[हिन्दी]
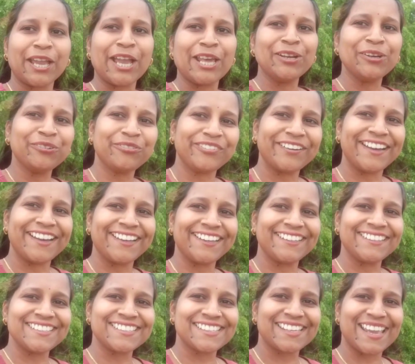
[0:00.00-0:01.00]
हेलो
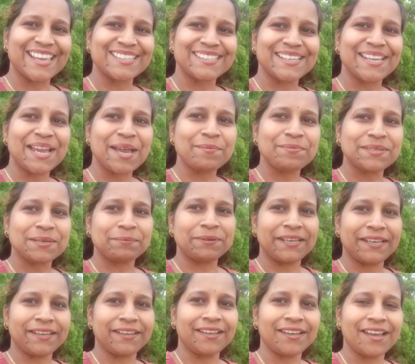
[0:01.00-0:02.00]
फ्रेंड्स कैसे हैं आप
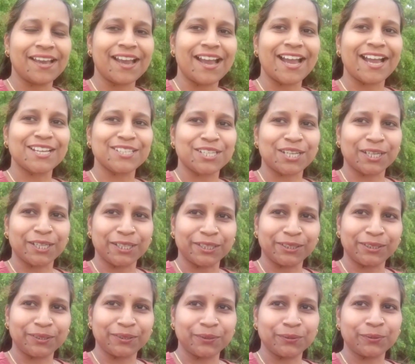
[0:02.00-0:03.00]
सभी आशा
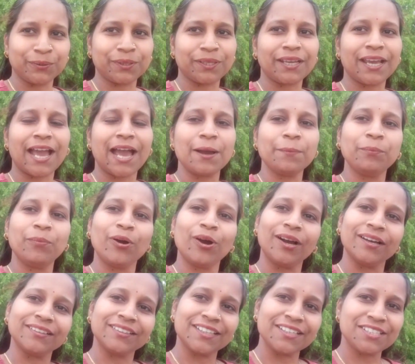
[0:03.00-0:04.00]
करती हूँ कि आप
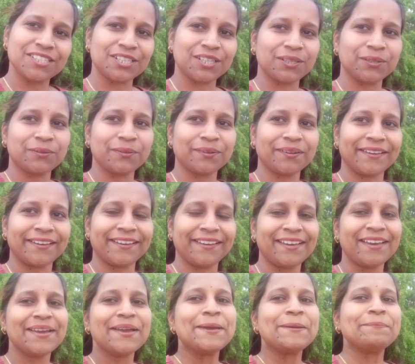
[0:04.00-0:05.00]
बहुत अच्छे होंगे
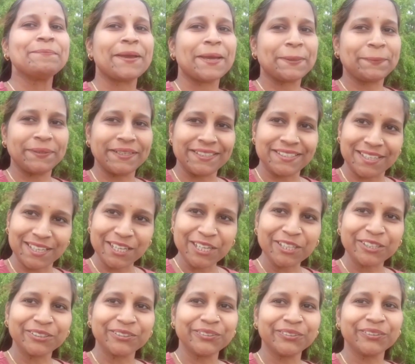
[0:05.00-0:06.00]
मैं भी
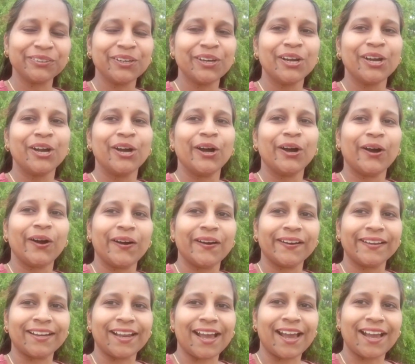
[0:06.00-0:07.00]
ठीक हूँ
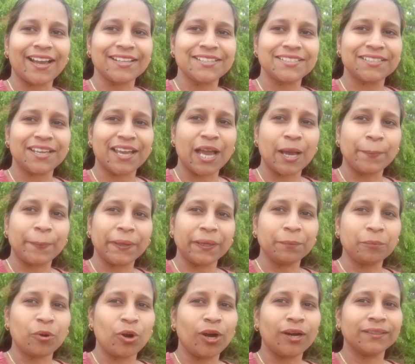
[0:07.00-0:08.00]
और आज यहाँ
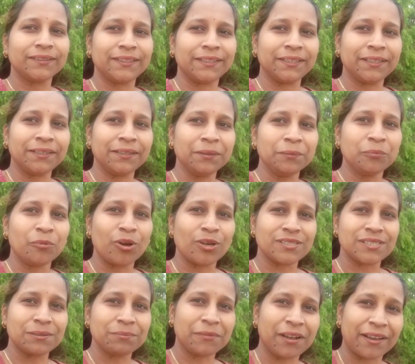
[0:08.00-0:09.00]
पे बहुत ही
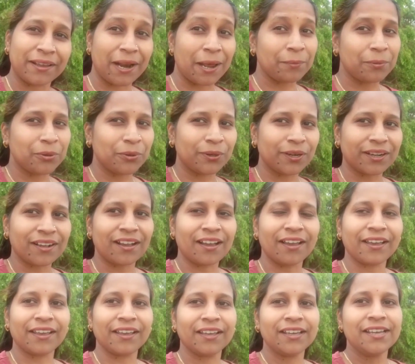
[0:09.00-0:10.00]
मौसम खराब हो
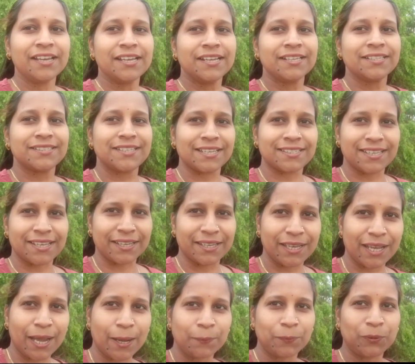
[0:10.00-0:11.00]
रखा है जैसा
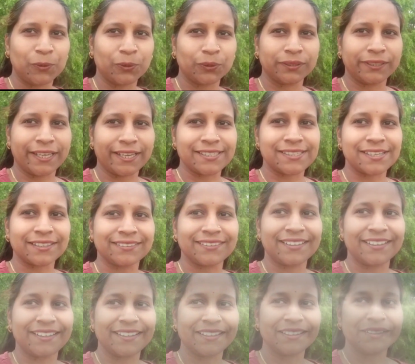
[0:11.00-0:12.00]
कि आप लोग देख
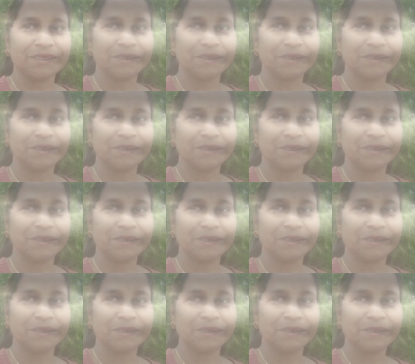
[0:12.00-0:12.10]
सकते हैं